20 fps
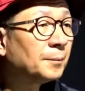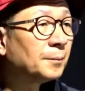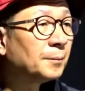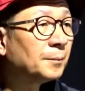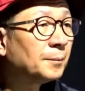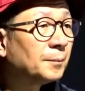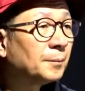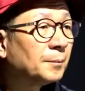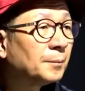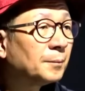새로
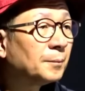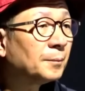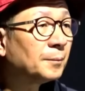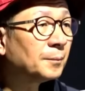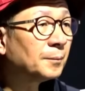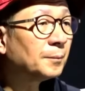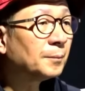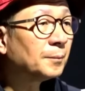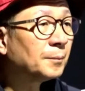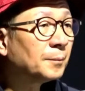영입,
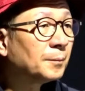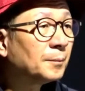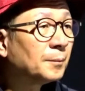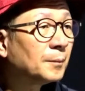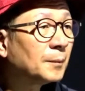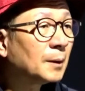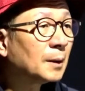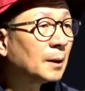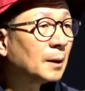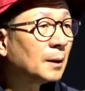
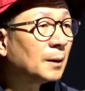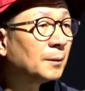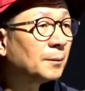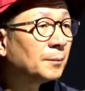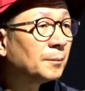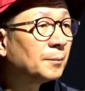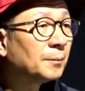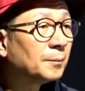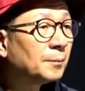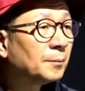영입보다는
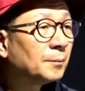이제